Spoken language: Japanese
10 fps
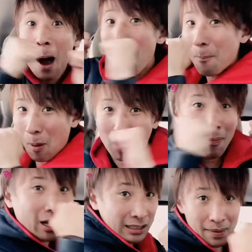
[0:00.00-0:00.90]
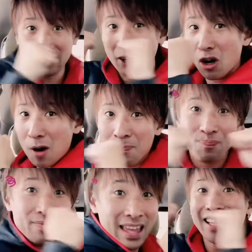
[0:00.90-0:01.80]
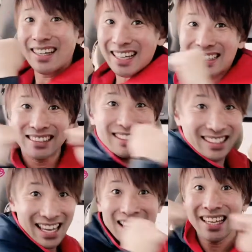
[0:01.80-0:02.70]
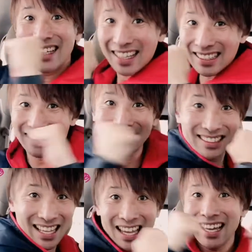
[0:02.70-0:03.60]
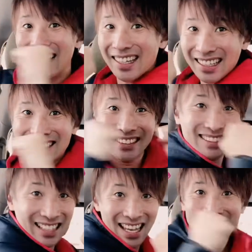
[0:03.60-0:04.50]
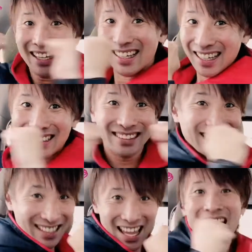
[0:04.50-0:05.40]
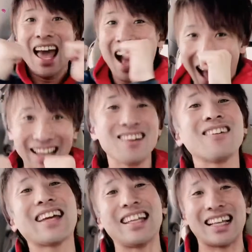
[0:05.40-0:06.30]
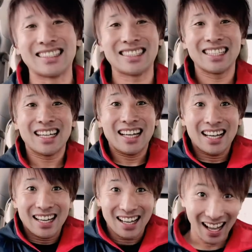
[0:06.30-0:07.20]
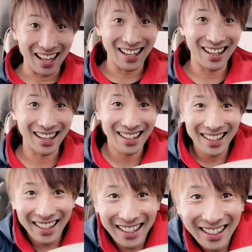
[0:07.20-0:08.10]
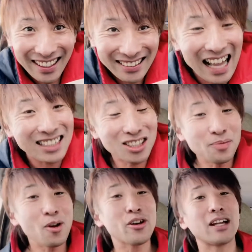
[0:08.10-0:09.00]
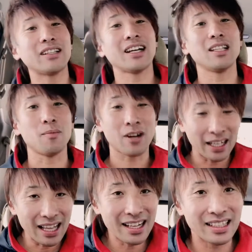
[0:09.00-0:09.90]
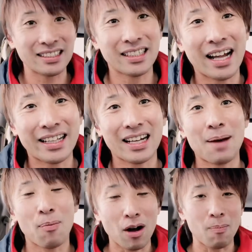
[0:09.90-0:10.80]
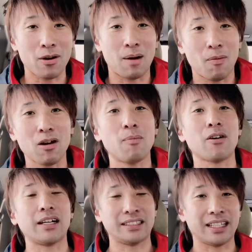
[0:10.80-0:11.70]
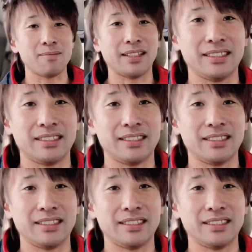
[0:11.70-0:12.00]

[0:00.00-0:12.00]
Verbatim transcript: ポカポカしますよ12121212はい OK ですはあ30秒やるだけでもかなりですね、体がポカポカポカポカしてきます